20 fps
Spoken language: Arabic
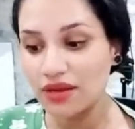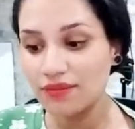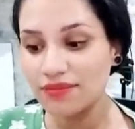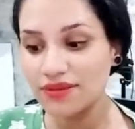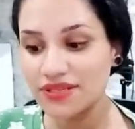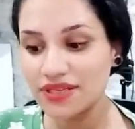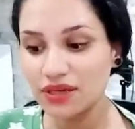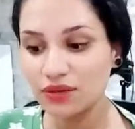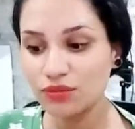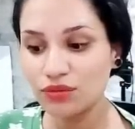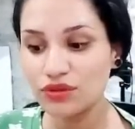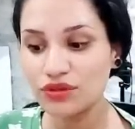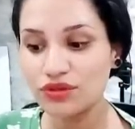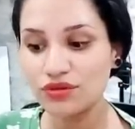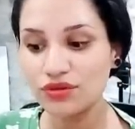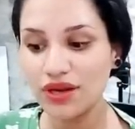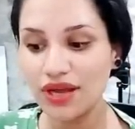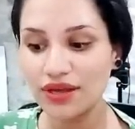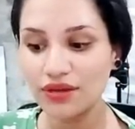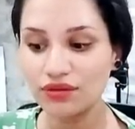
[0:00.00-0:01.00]
الميزان
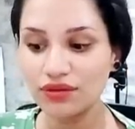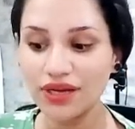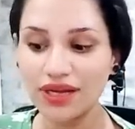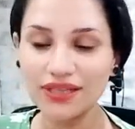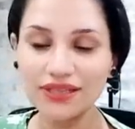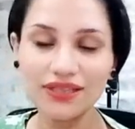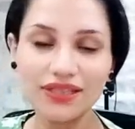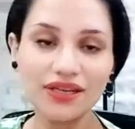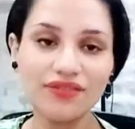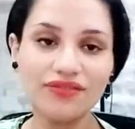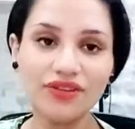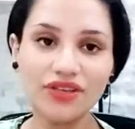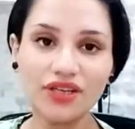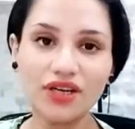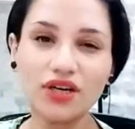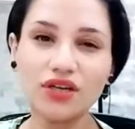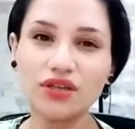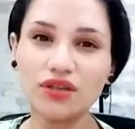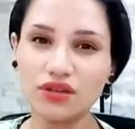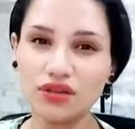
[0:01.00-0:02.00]
والسور هيكون عندنا
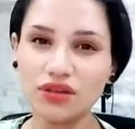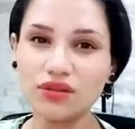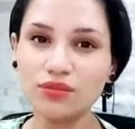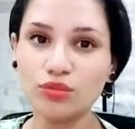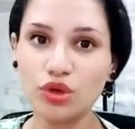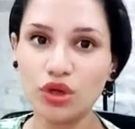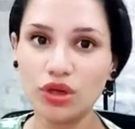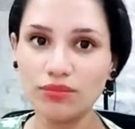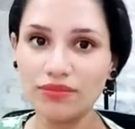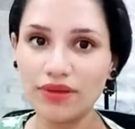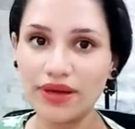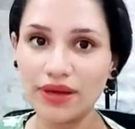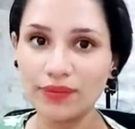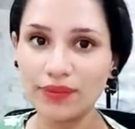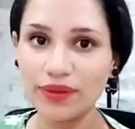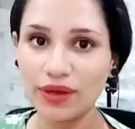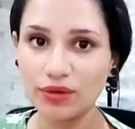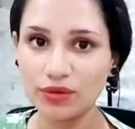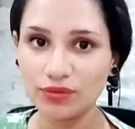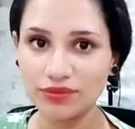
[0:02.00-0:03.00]
فيه قرارات مهمه
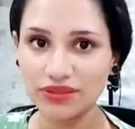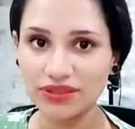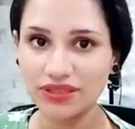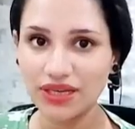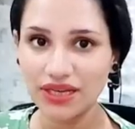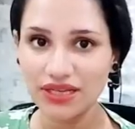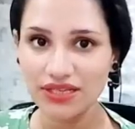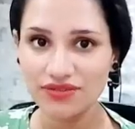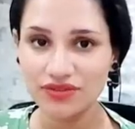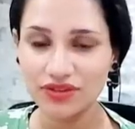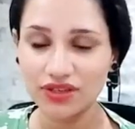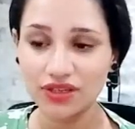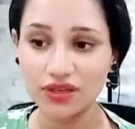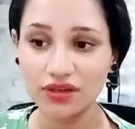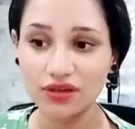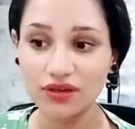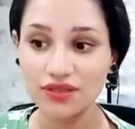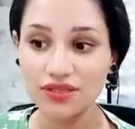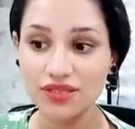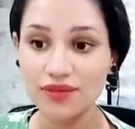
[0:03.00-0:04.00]
قوي قوي بتتخذ في
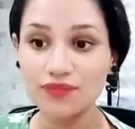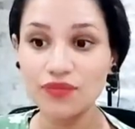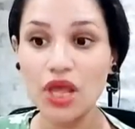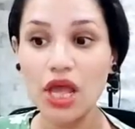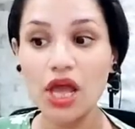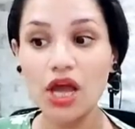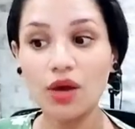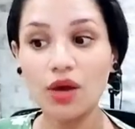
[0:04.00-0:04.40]
العلاقه دي